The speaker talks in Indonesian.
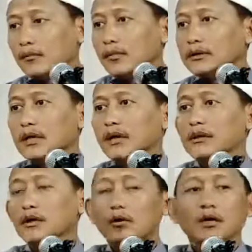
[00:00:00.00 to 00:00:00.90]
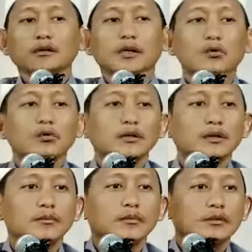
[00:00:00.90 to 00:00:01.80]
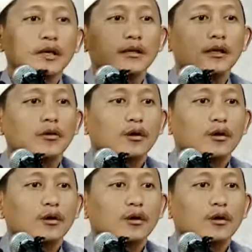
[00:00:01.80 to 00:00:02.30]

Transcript: mentahdir orang Yahudi, mentahdir